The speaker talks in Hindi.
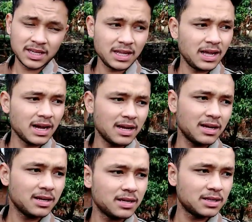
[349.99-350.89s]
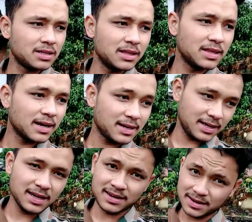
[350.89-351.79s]
ये लगा धंधा
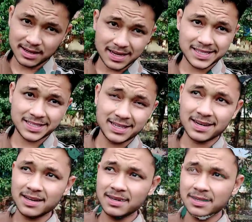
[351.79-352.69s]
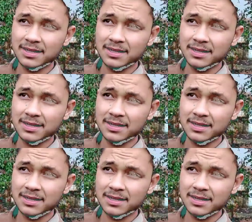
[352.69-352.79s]
है आजकल का